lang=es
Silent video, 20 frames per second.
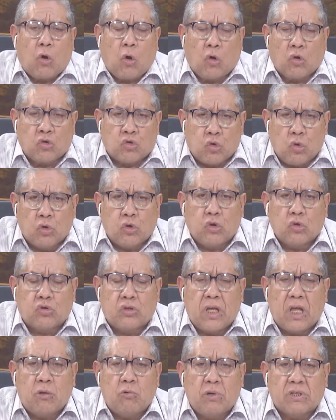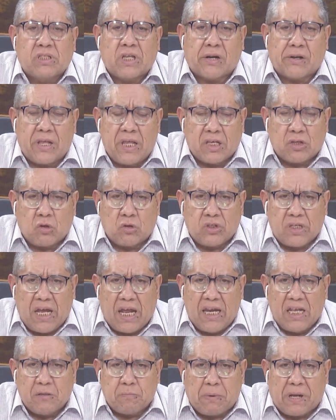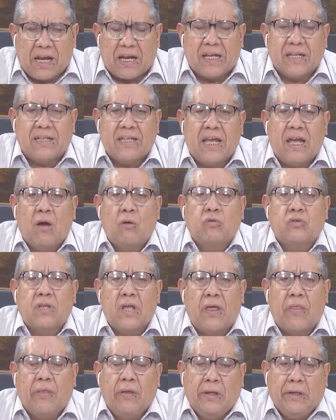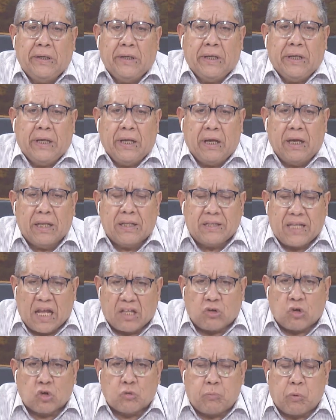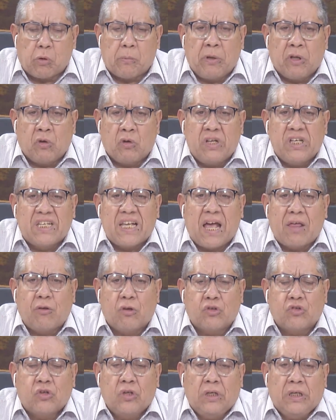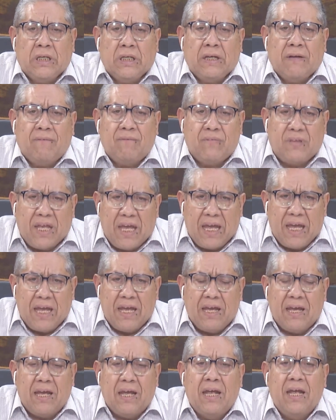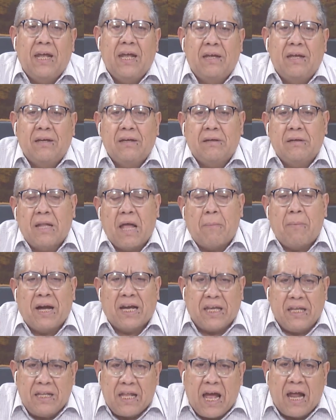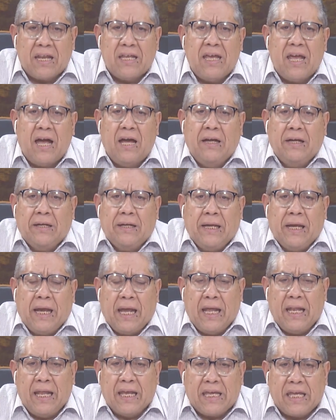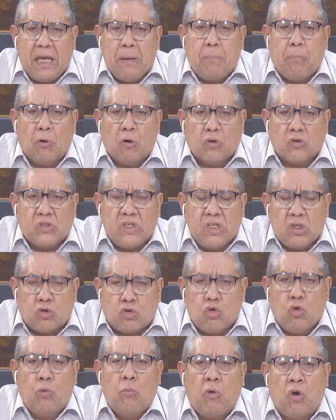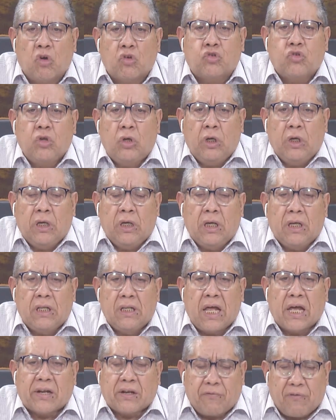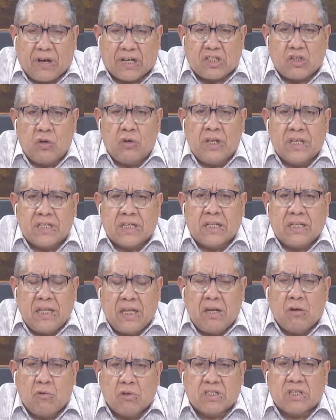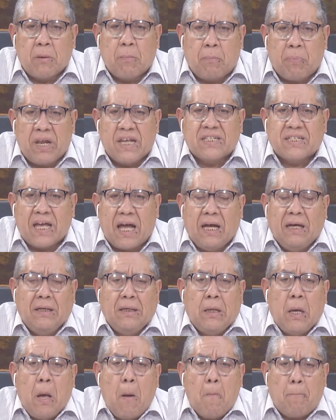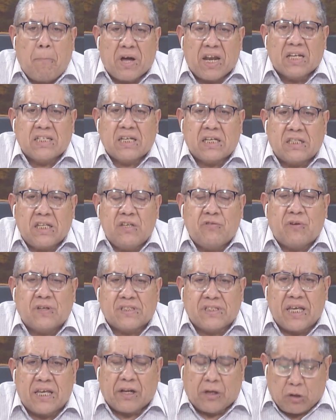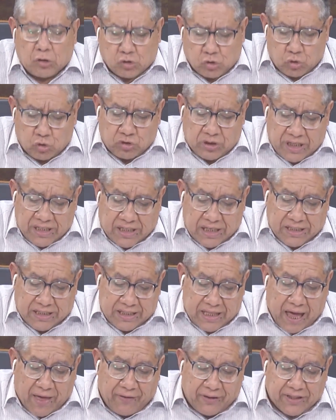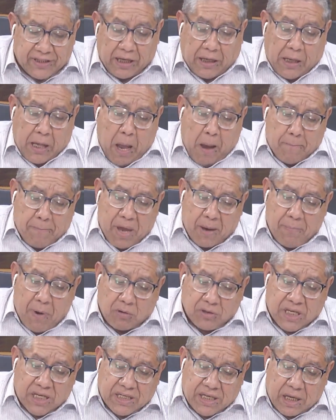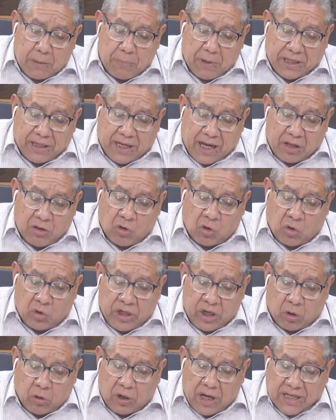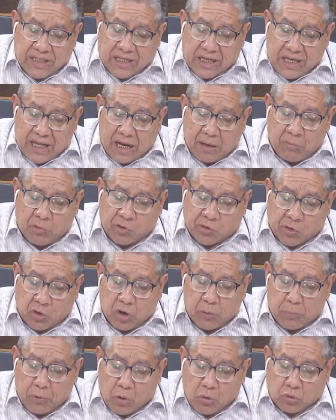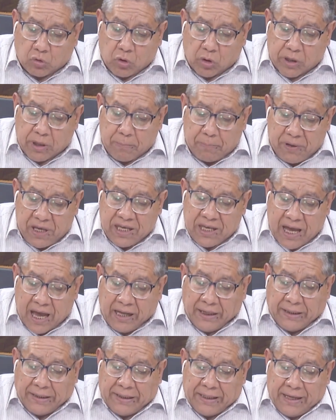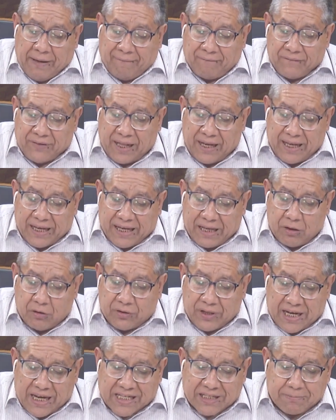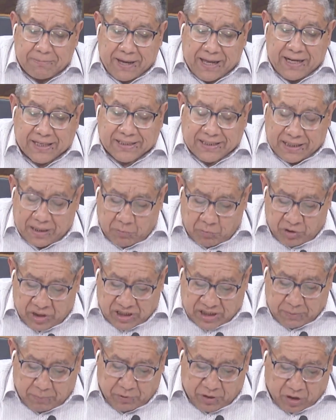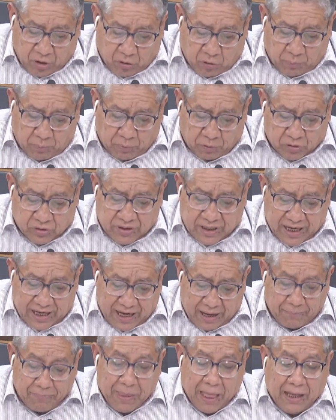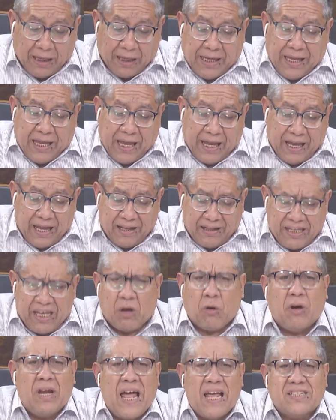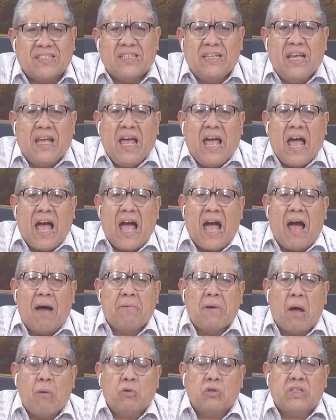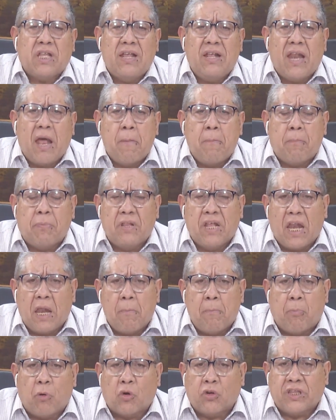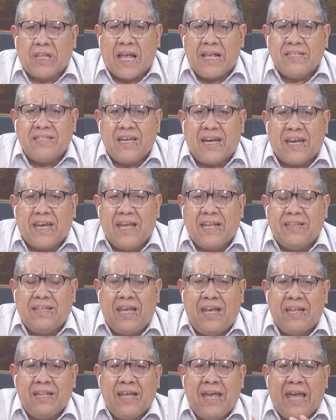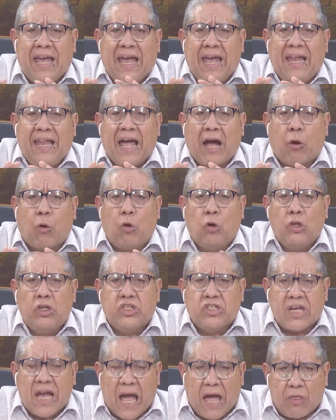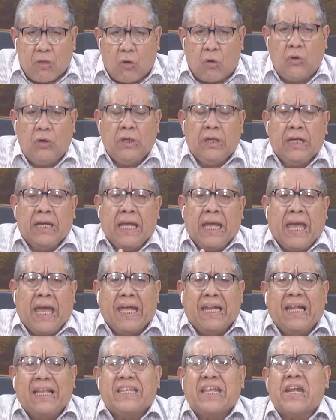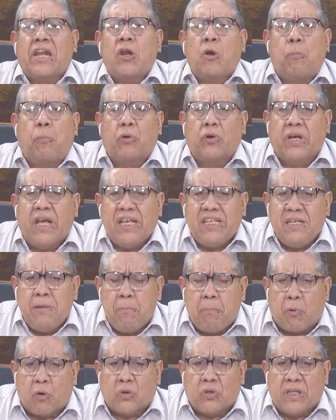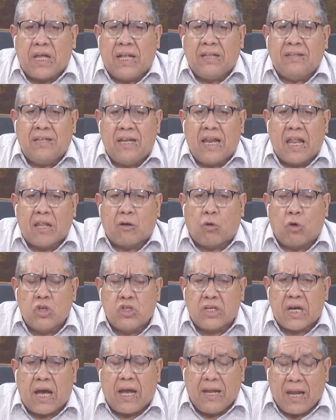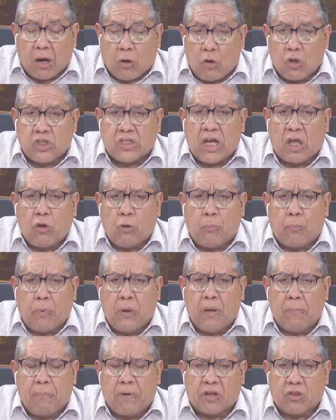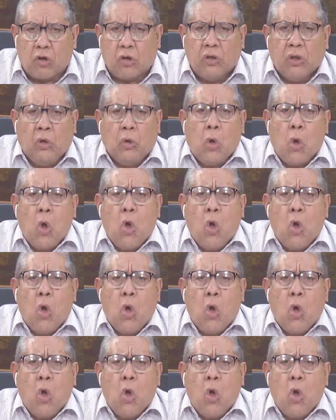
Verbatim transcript: Consulte usted nuestras redes sociales para que tenga usted eh, datos pormenorizados de eh, la maquinaria, el equipo, los insumos, las refacciones que tiene nuestra empresa para satisfacer sus necesidades. Bien, vamos a seguir platicando con Nicolás Ayala Monroy, productor de piña del ejido de Las Varas en el municipio de Compostela. Eh, Nicolás, hablaba usted de la, importancia que tiene el acolchado en el terreno. ¿Por qué es importante el, acolchado, eh, perdón?